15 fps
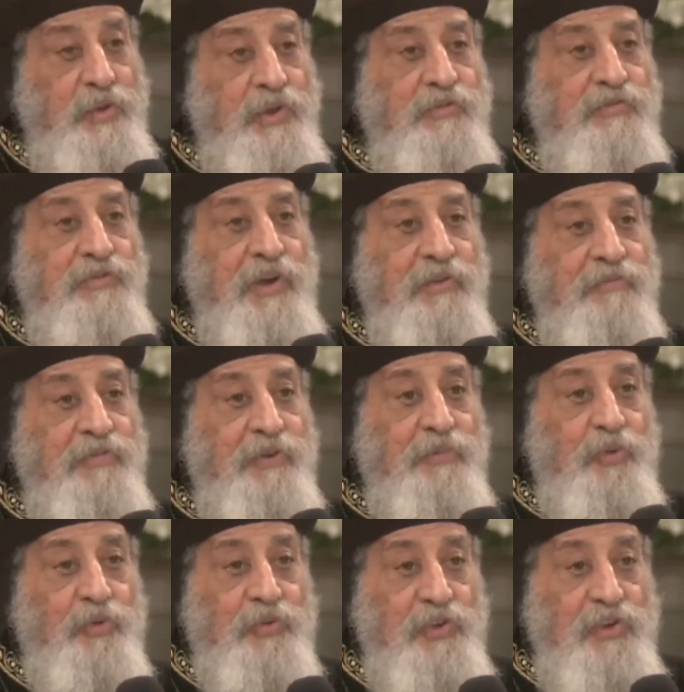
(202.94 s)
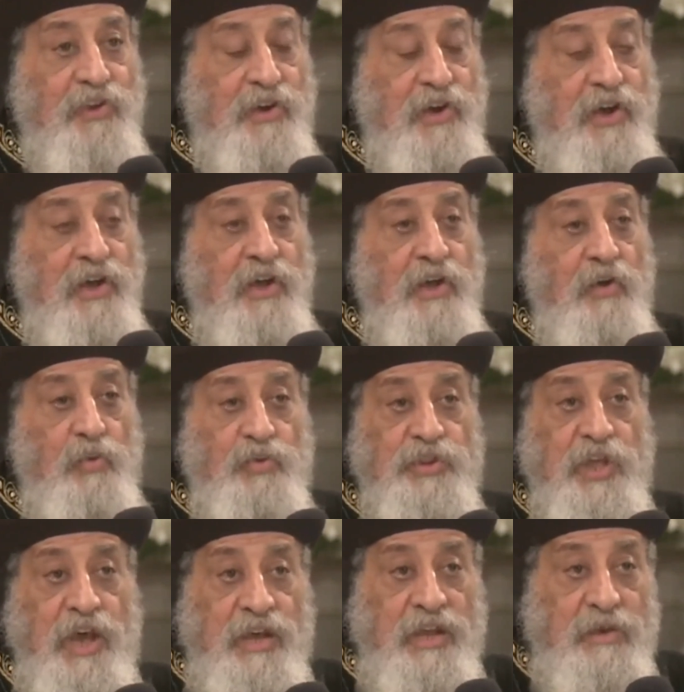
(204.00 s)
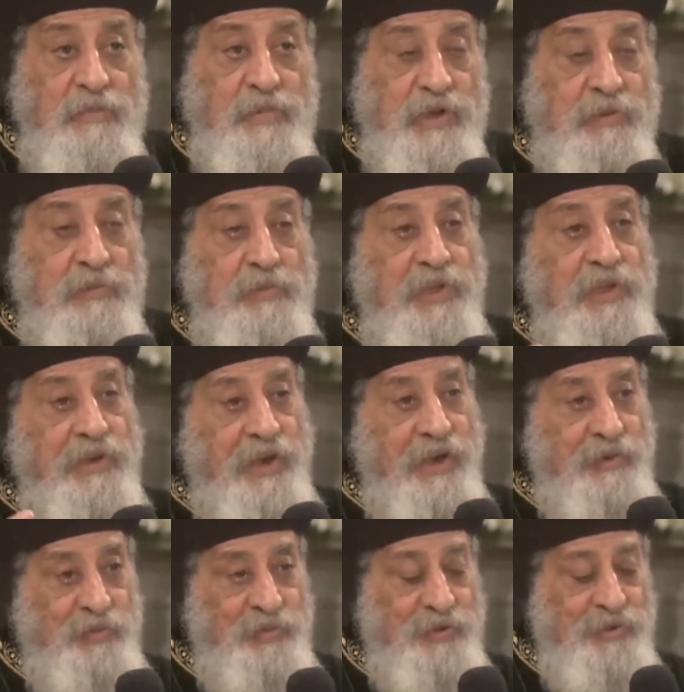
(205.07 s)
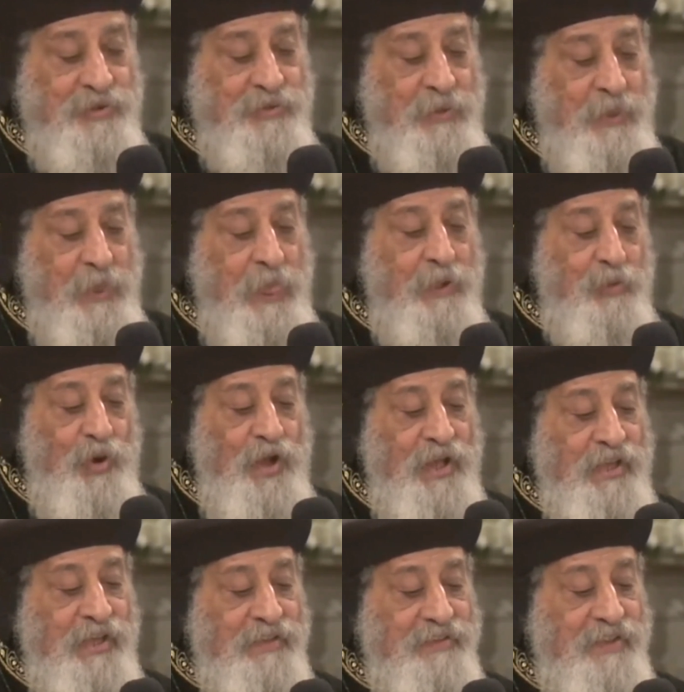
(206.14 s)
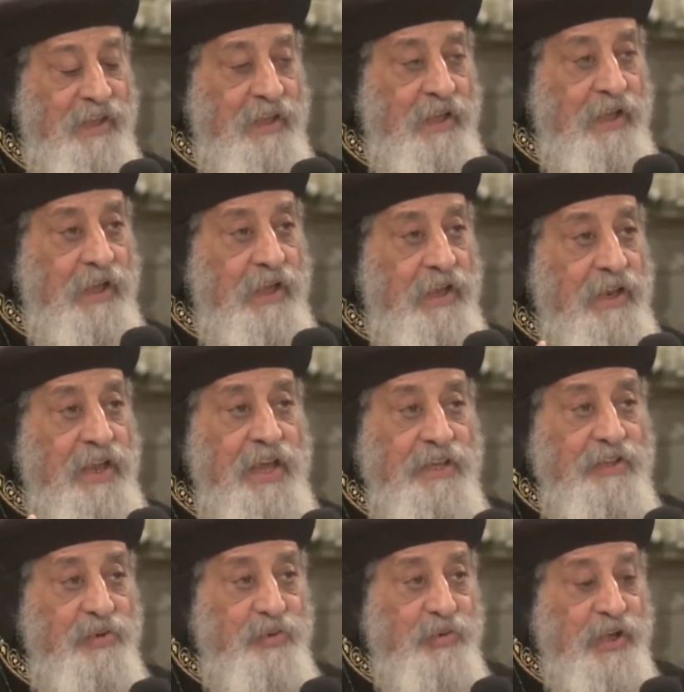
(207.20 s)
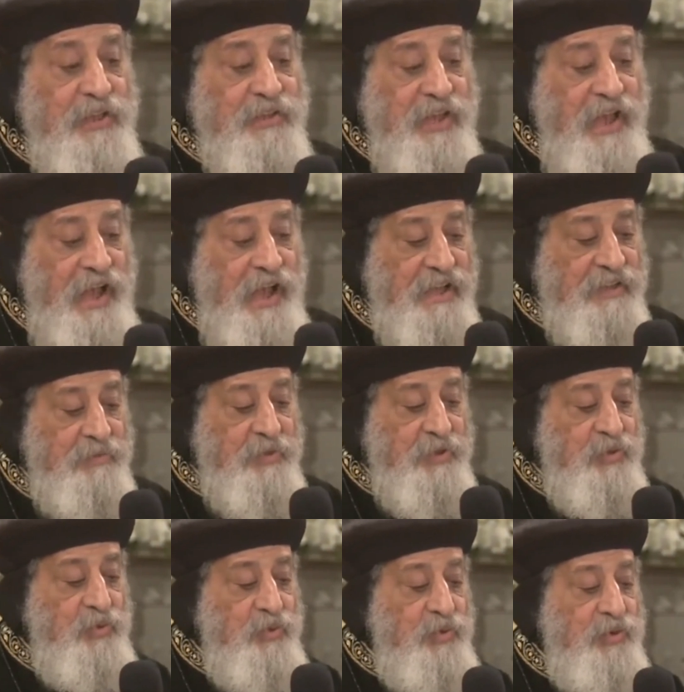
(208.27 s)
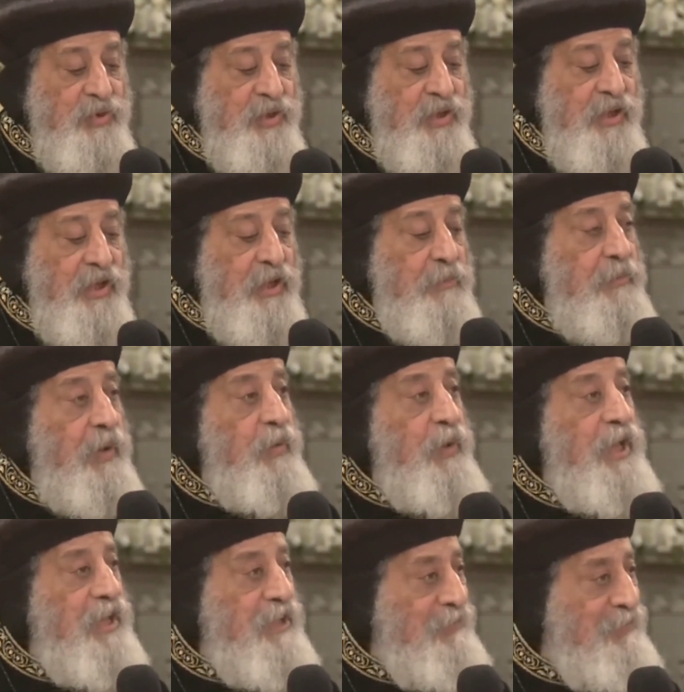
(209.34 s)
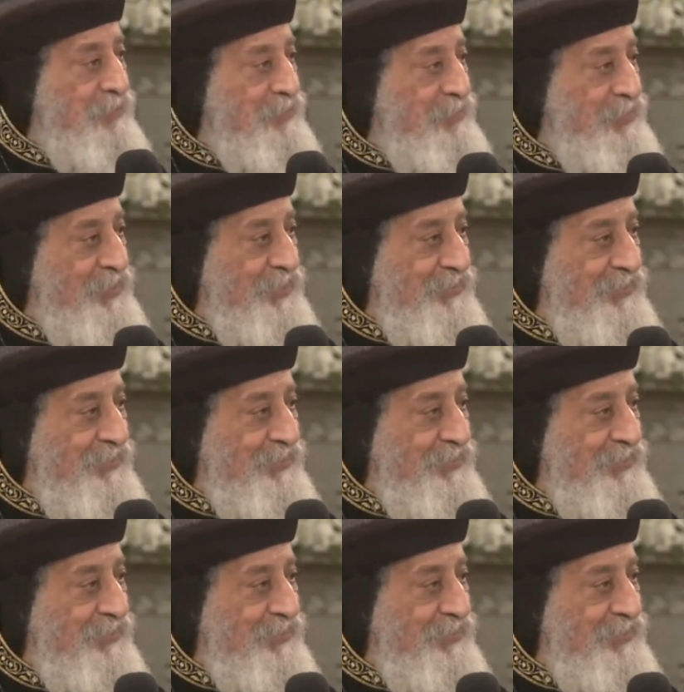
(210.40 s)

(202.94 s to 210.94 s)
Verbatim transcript: ويفهم في الموسيقى وده علم كبير قوي وهكذا لا يوجد أحد بدون مواهب